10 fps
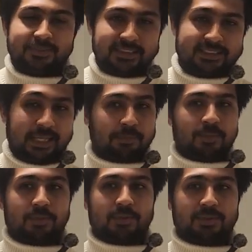যে
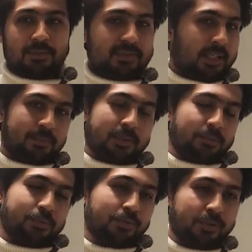ল্যাপটপটা হচ্ছে আমি চার পাঁচ
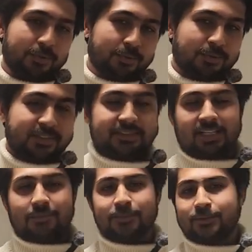বছর ধরে ইউজ
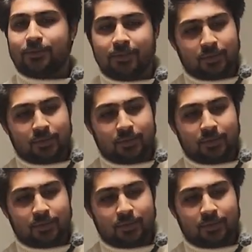করতেছিলাম সো